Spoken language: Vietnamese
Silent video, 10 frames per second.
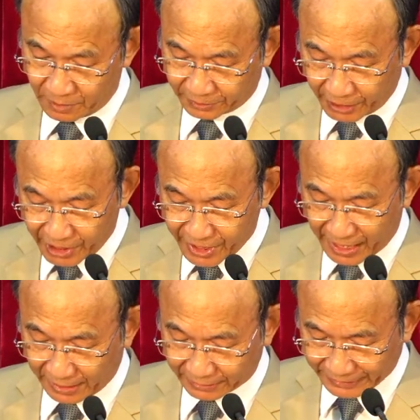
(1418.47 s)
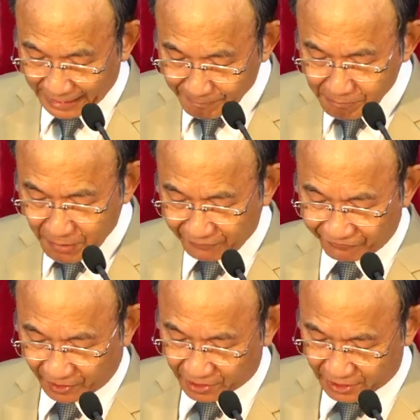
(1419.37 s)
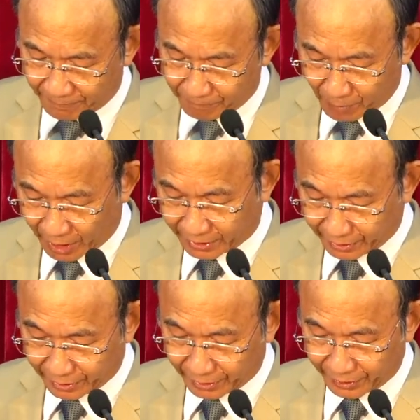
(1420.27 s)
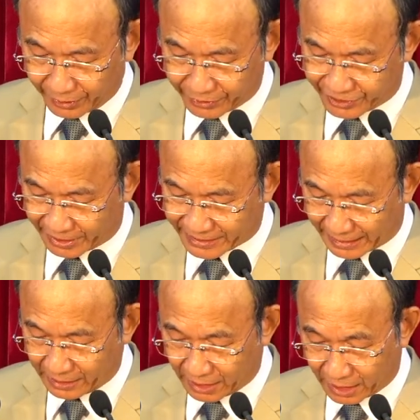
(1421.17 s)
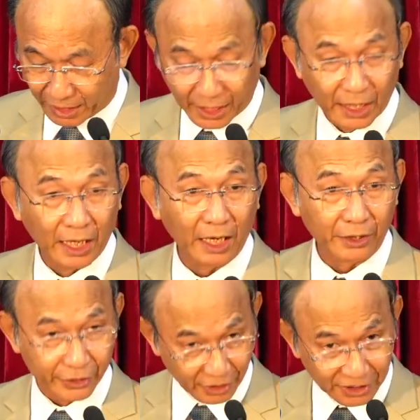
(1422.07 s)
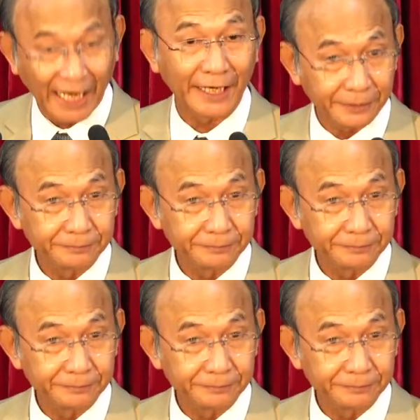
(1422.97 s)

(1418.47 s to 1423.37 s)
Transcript: tin rằng 80% mọi người sẽ trả lời là người Do Thái.